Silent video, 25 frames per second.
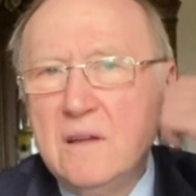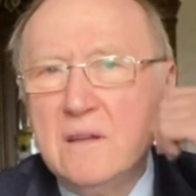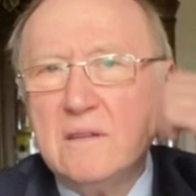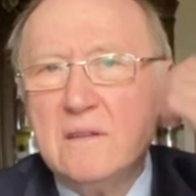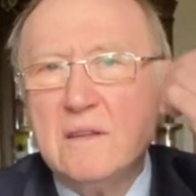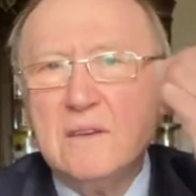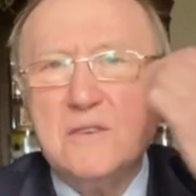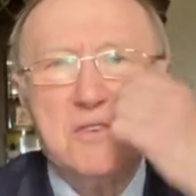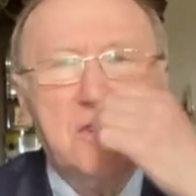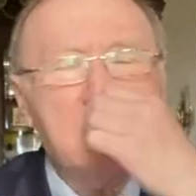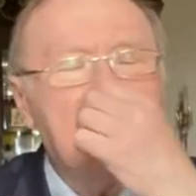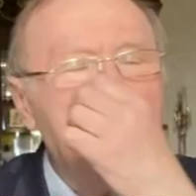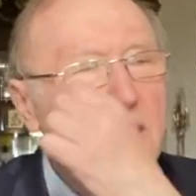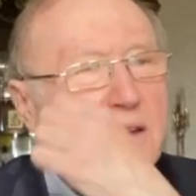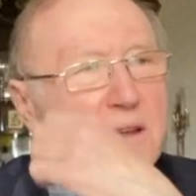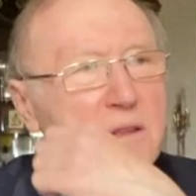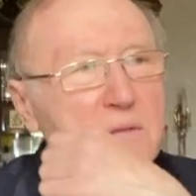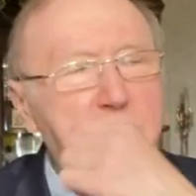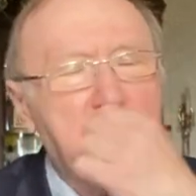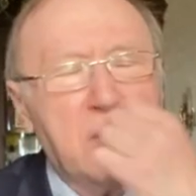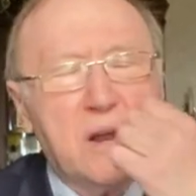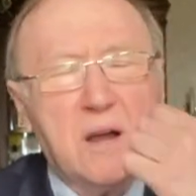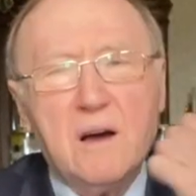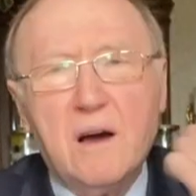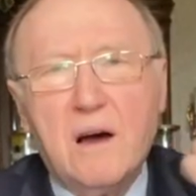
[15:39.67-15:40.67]
начинает
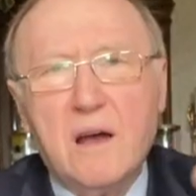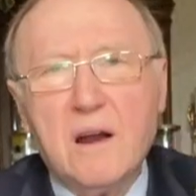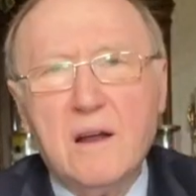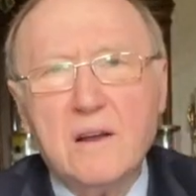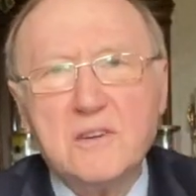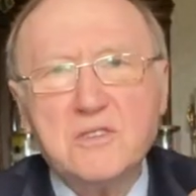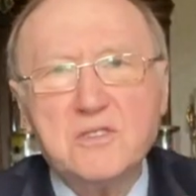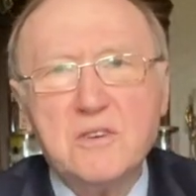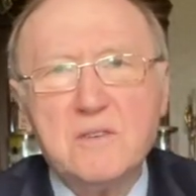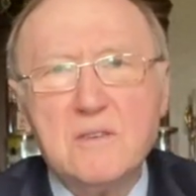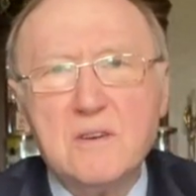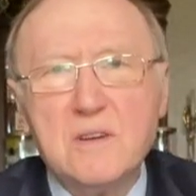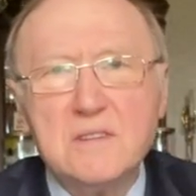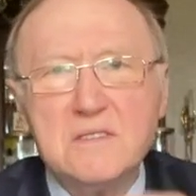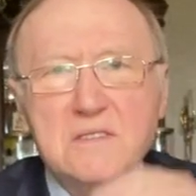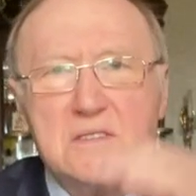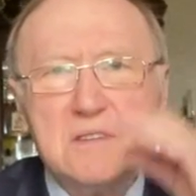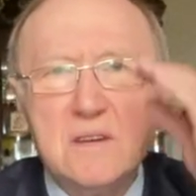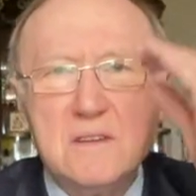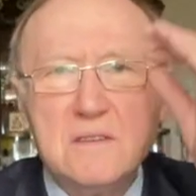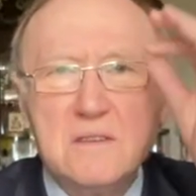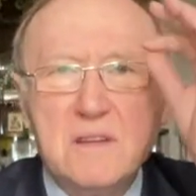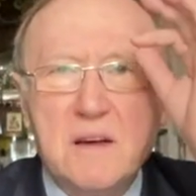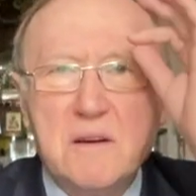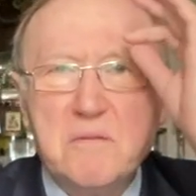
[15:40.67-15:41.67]

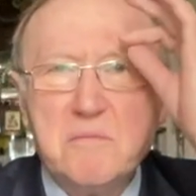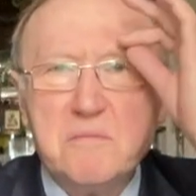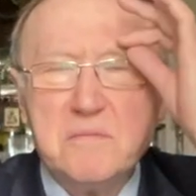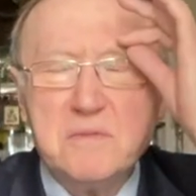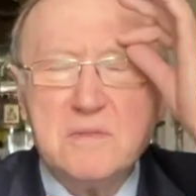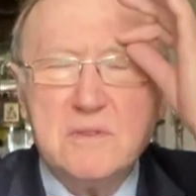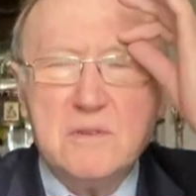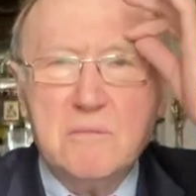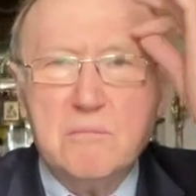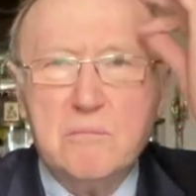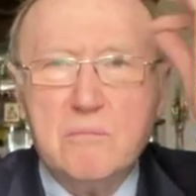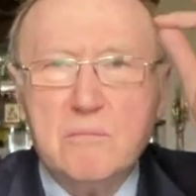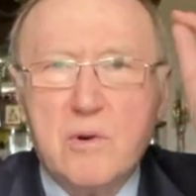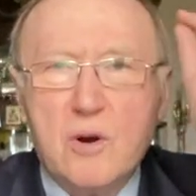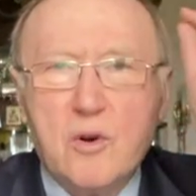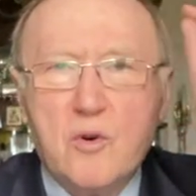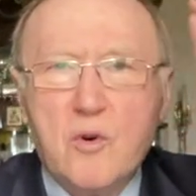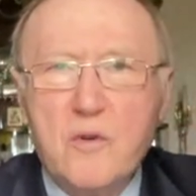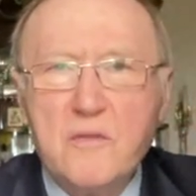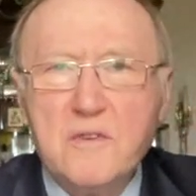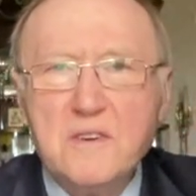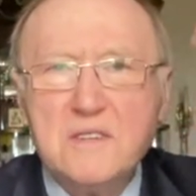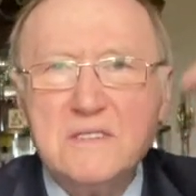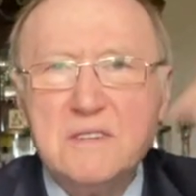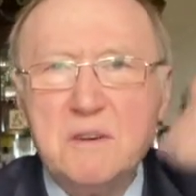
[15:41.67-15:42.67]
прихорашиваться, там
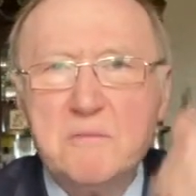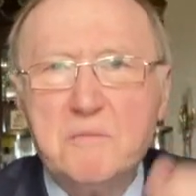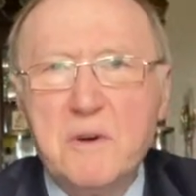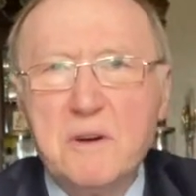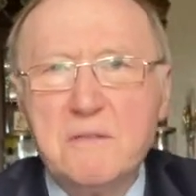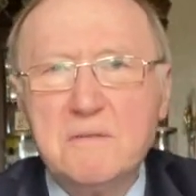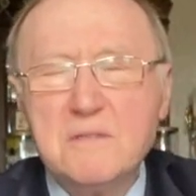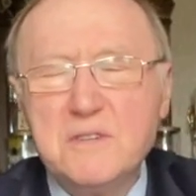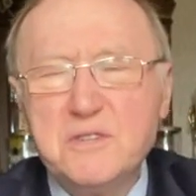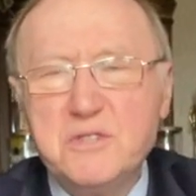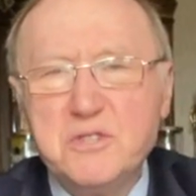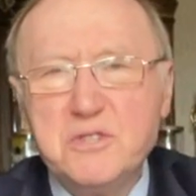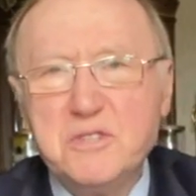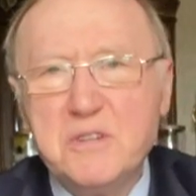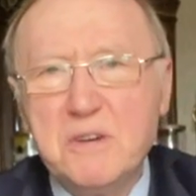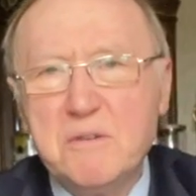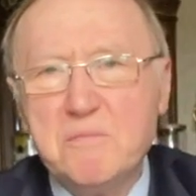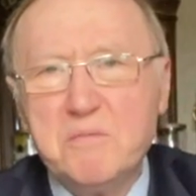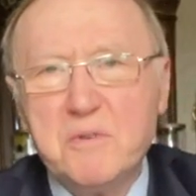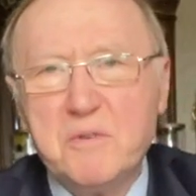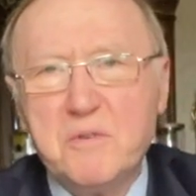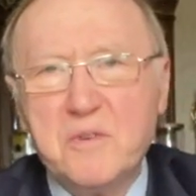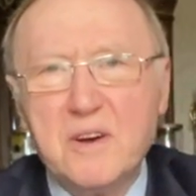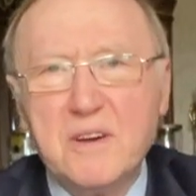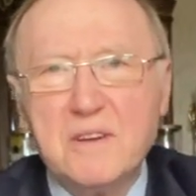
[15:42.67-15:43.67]
брови себе
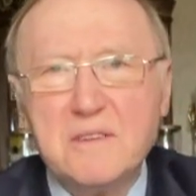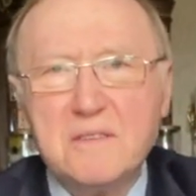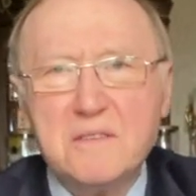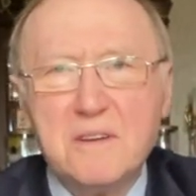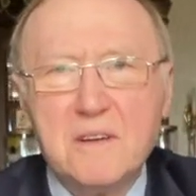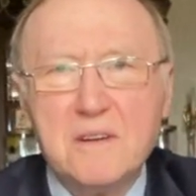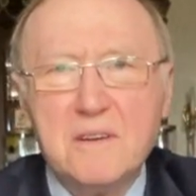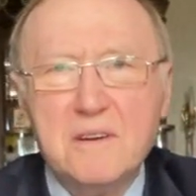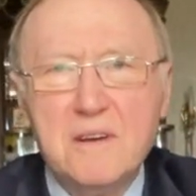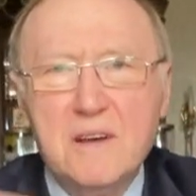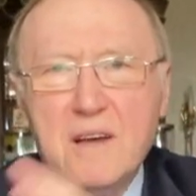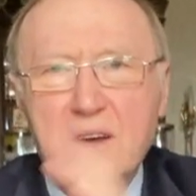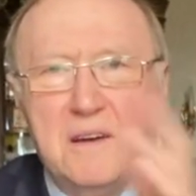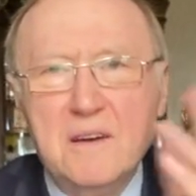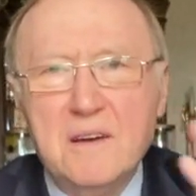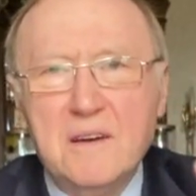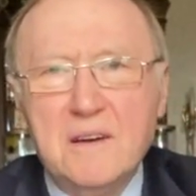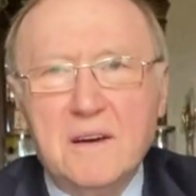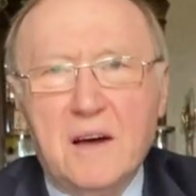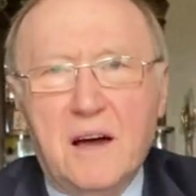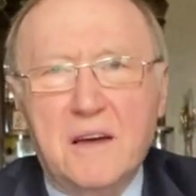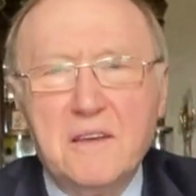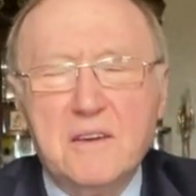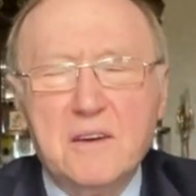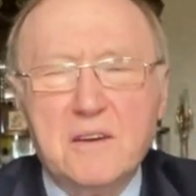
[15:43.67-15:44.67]
выщипывает, а
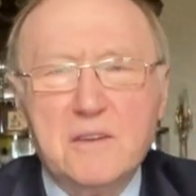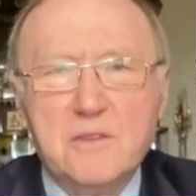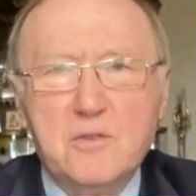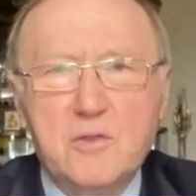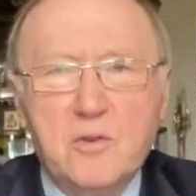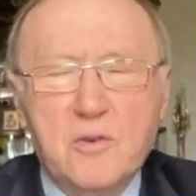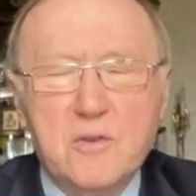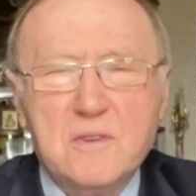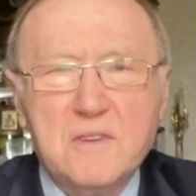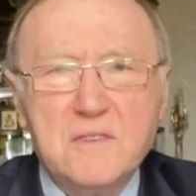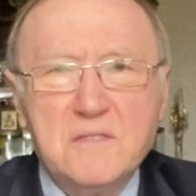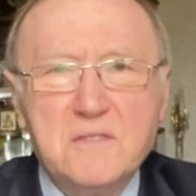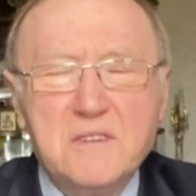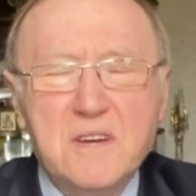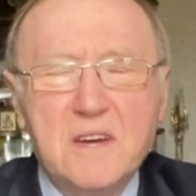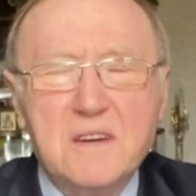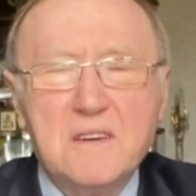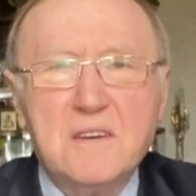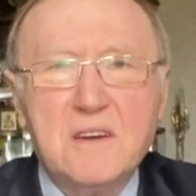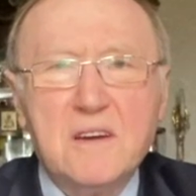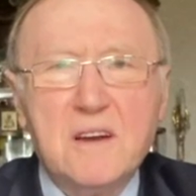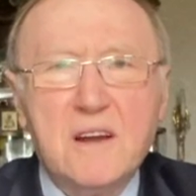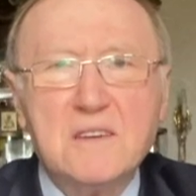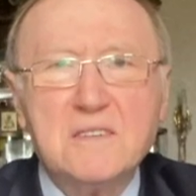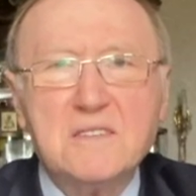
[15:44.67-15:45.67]
анекдоты
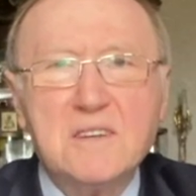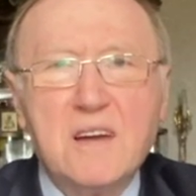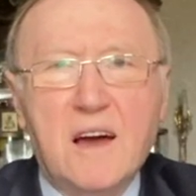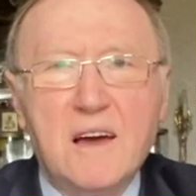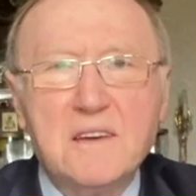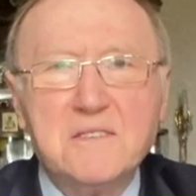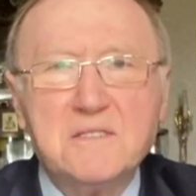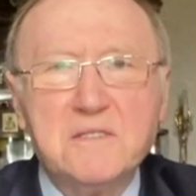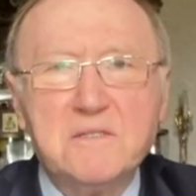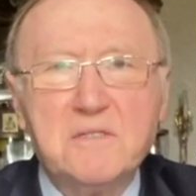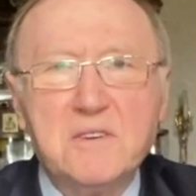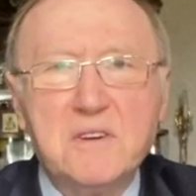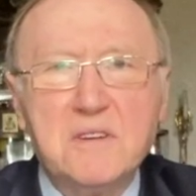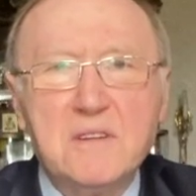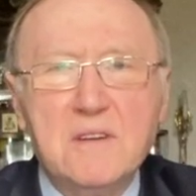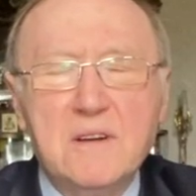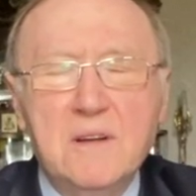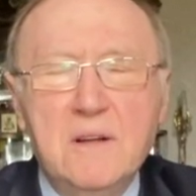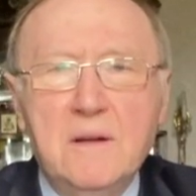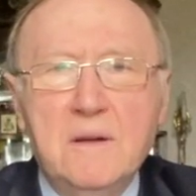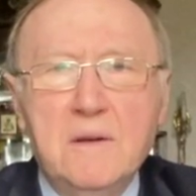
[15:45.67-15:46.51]
всякие рассказывает.